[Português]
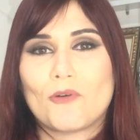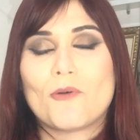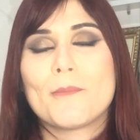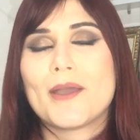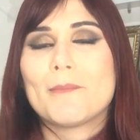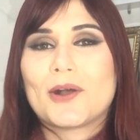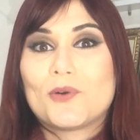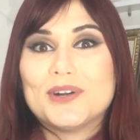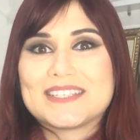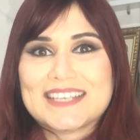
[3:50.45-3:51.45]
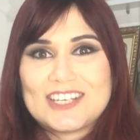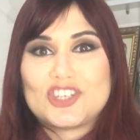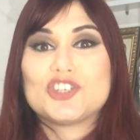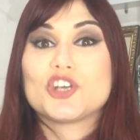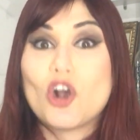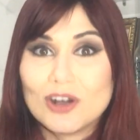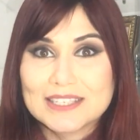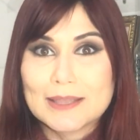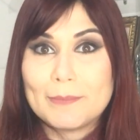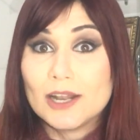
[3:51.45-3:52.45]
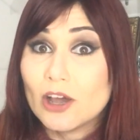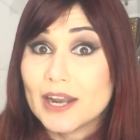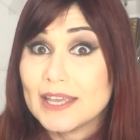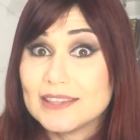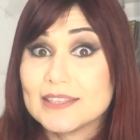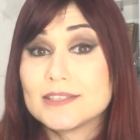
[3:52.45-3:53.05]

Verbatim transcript: Comer é uma coisa que a gente gosta, melhor ainda.